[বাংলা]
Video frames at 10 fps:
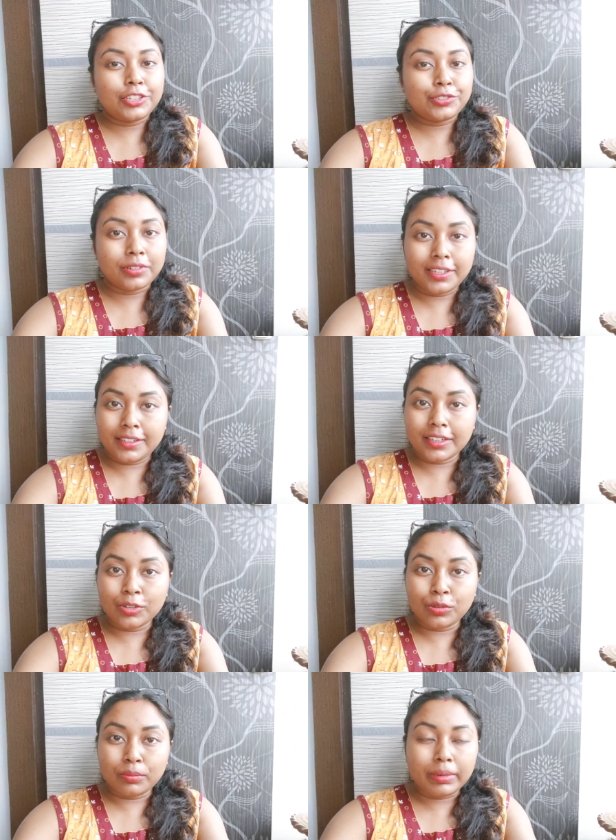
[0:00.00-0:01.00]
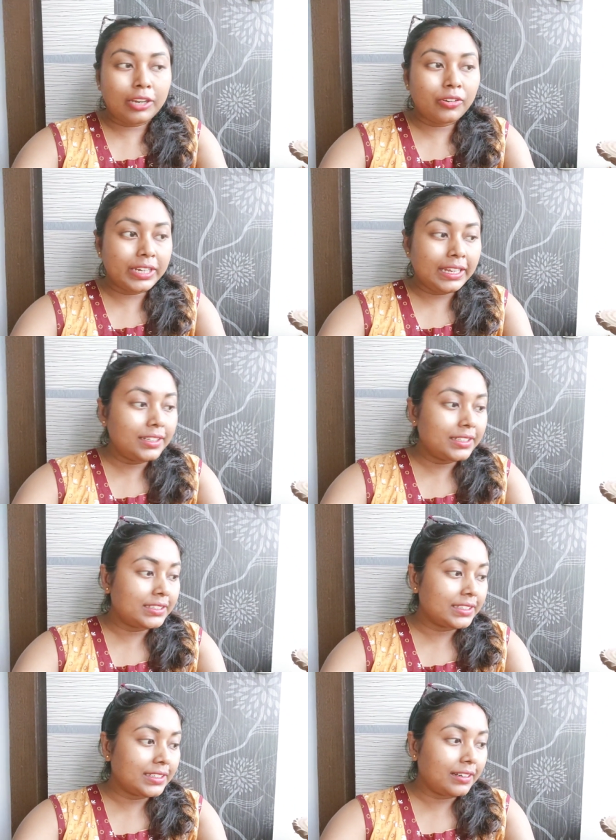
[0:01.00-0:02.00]
শ্রেয়ের শরীরটা খুব ভালো নেই
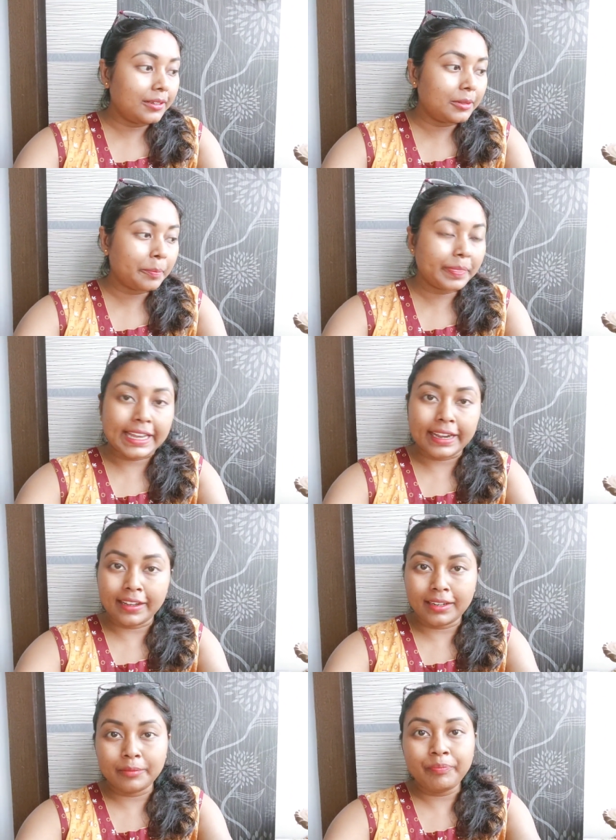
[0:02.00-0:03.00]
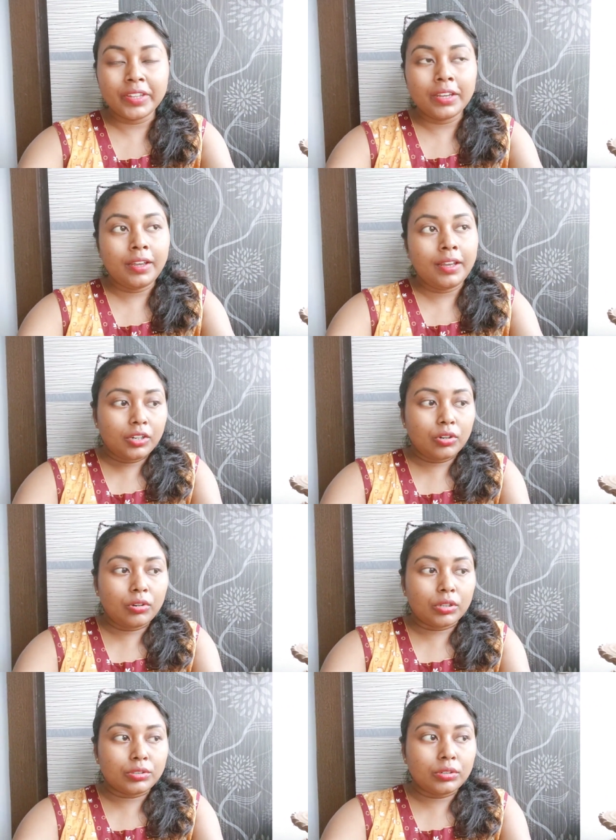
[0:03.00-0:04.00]
যেটা দেখালাম
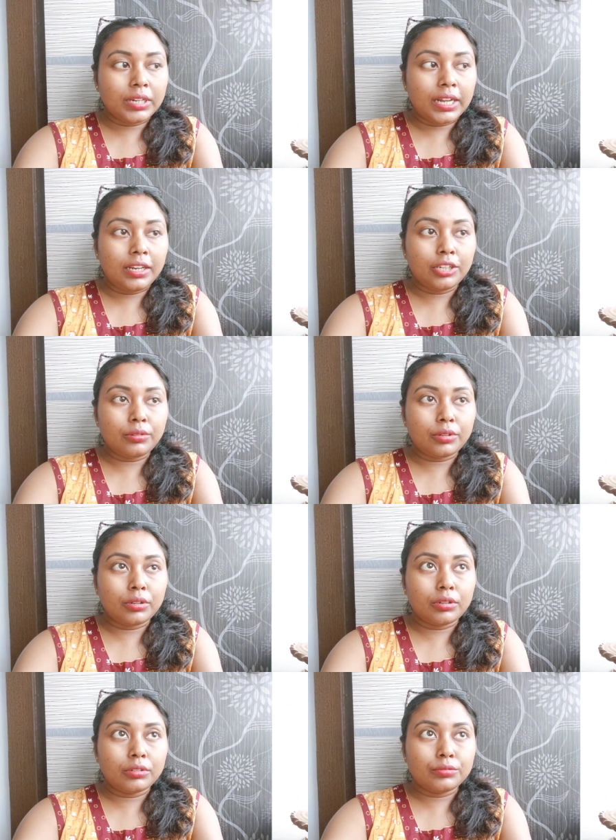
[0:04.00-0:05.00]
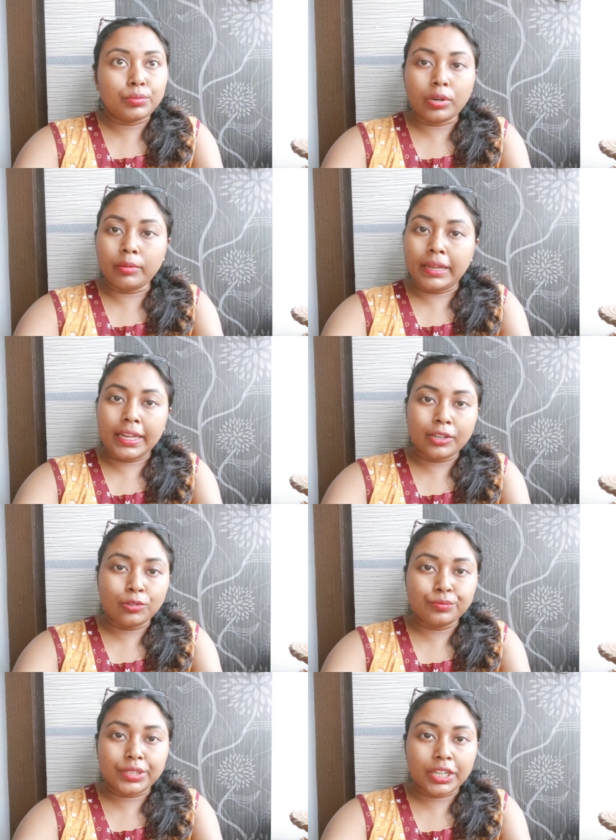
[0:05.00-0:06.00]
গতকাল ভোরবেলায়
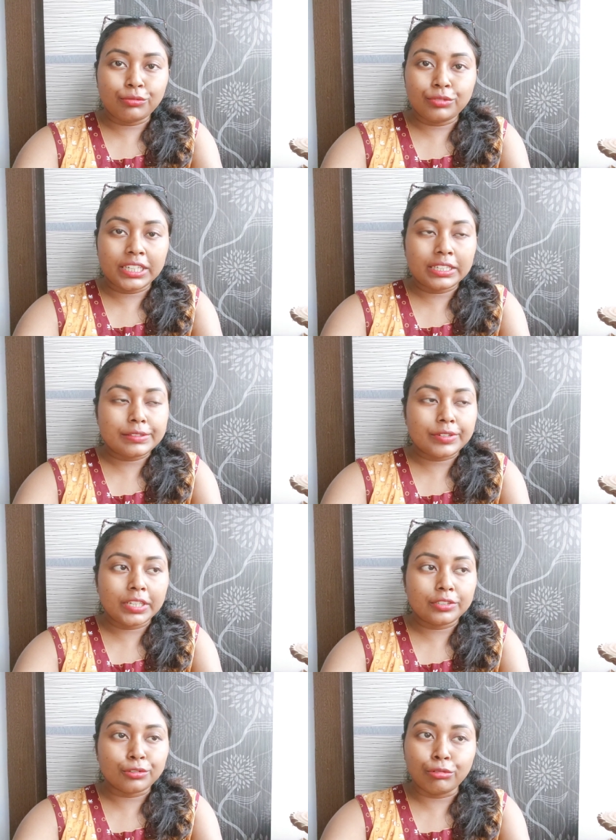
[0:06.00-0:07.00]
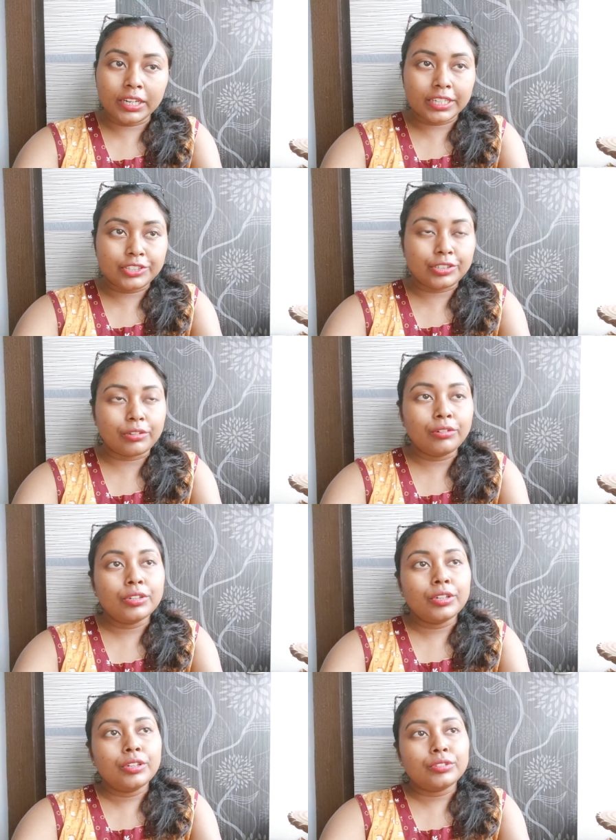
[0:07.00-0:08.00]
ঘুম থেকে উঠে স্ত্রী স্কুল গেছিল
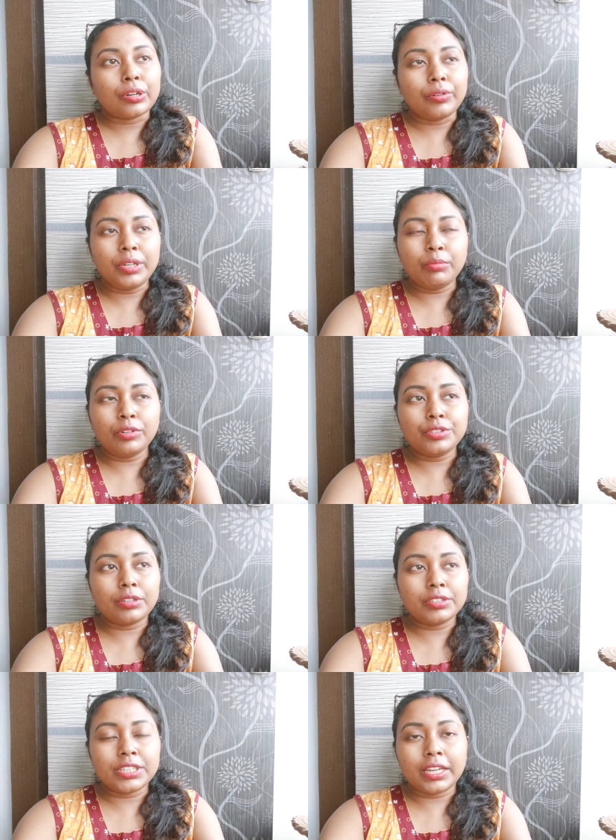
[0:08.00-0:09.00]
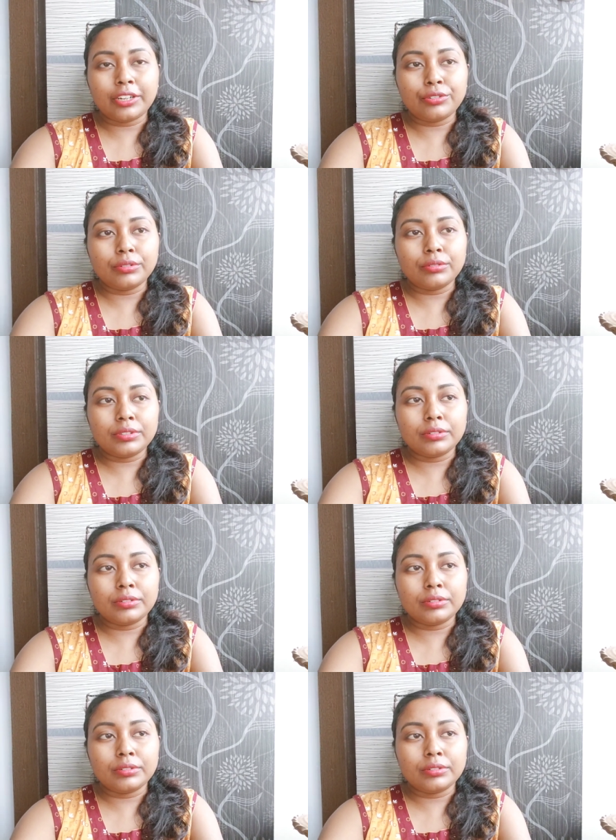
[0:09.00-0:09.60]
তখনই বলছিল যে একটু